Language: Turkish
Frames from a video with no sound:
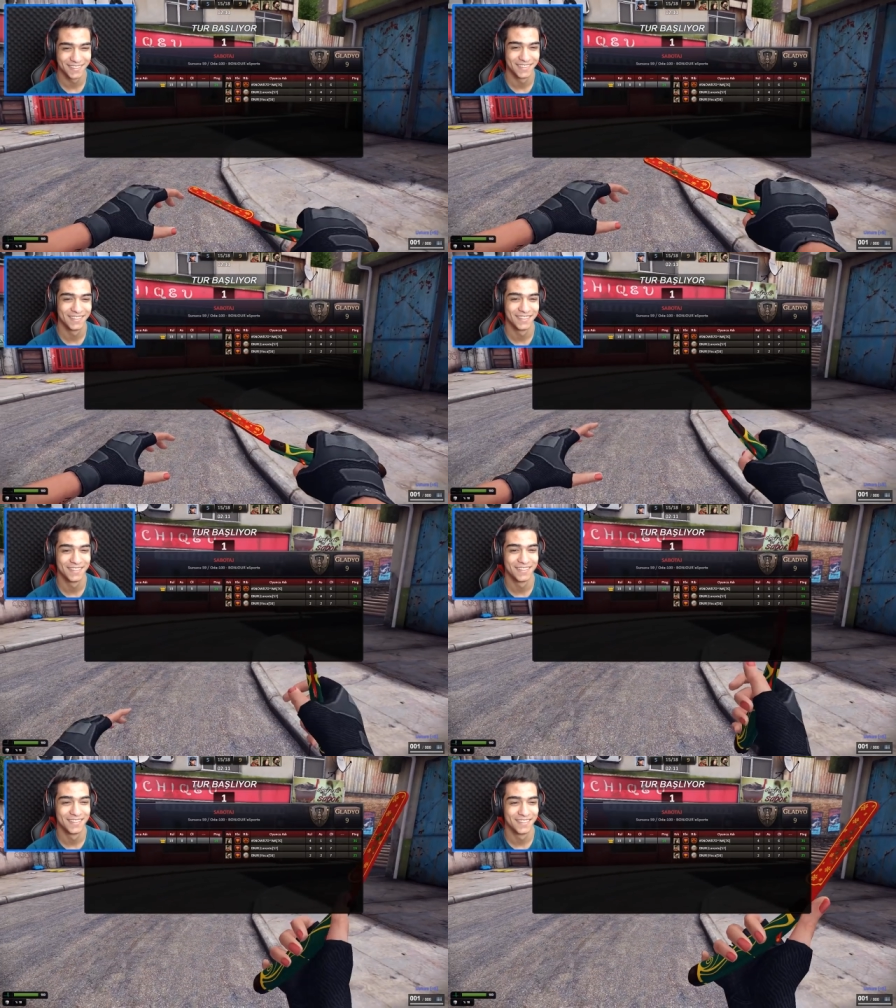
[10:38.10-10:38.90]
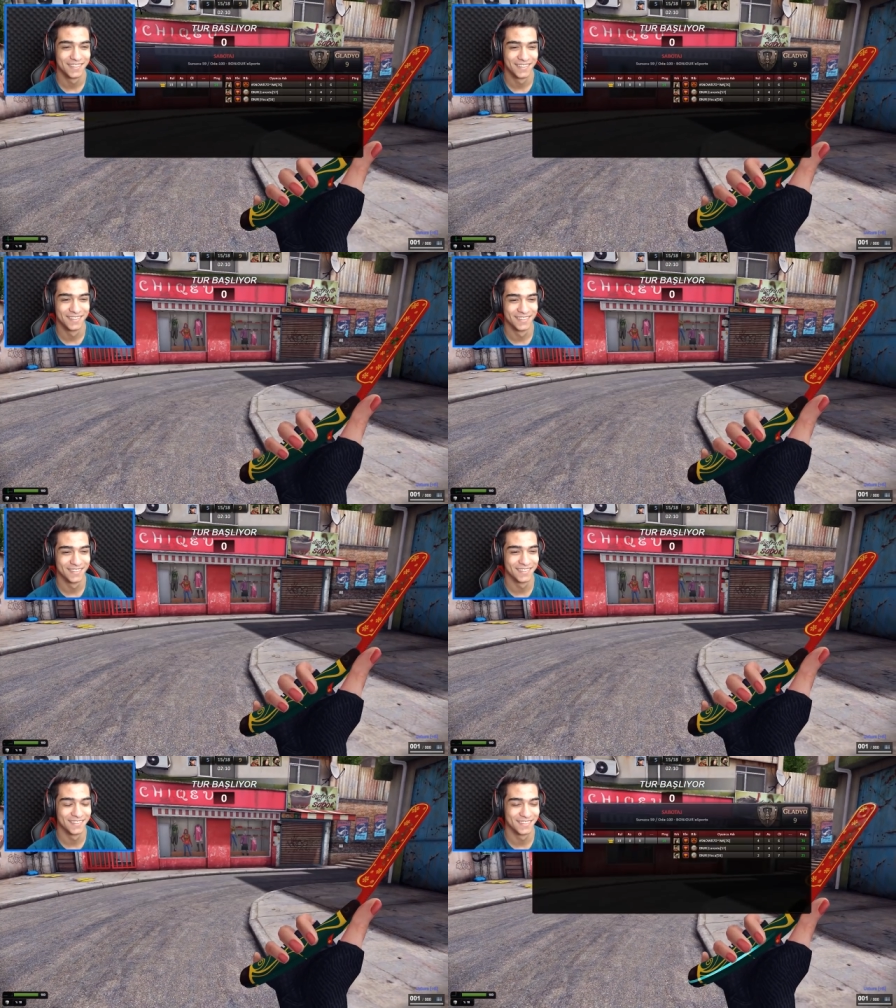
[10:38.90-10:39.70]
Last round. Good
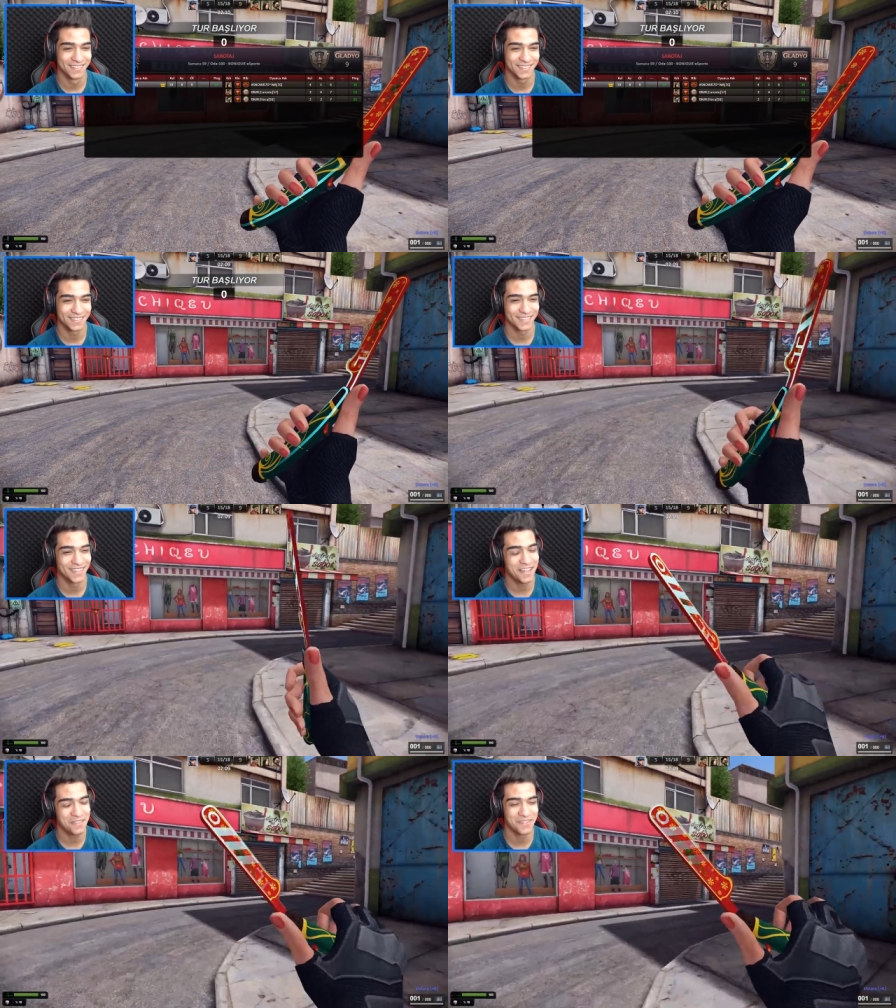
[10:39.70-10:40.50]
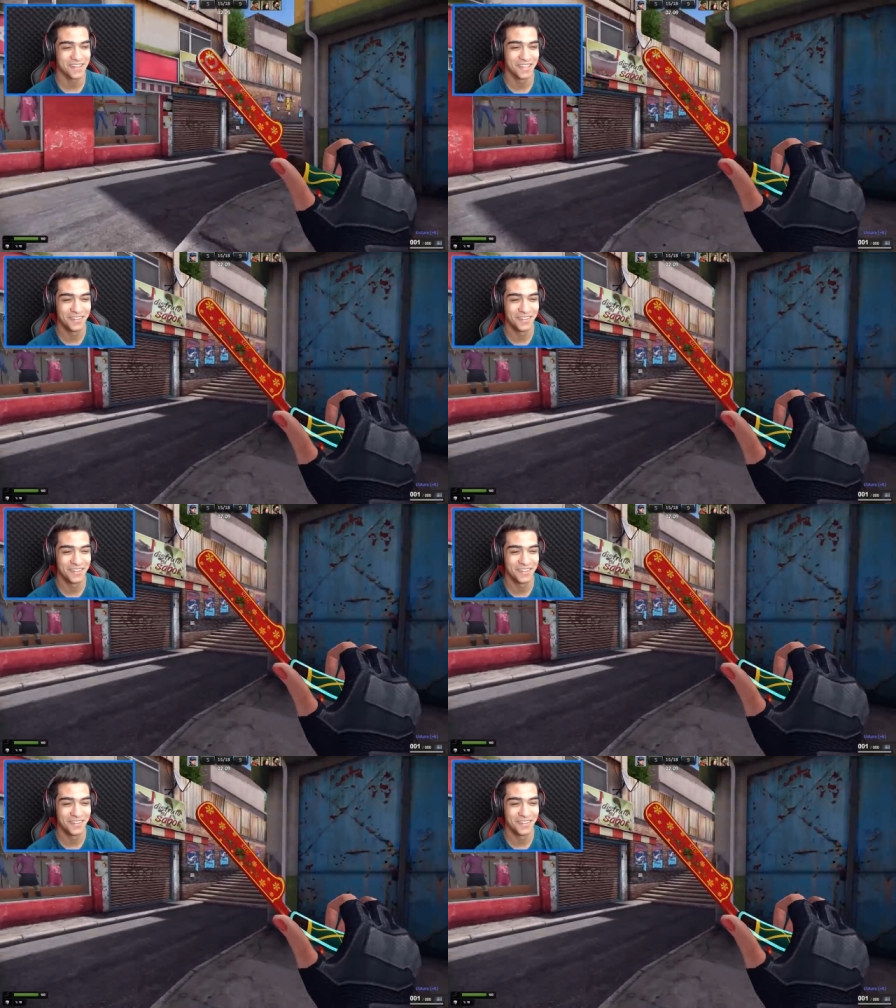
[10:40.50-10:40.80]
game. Hadi bakalım.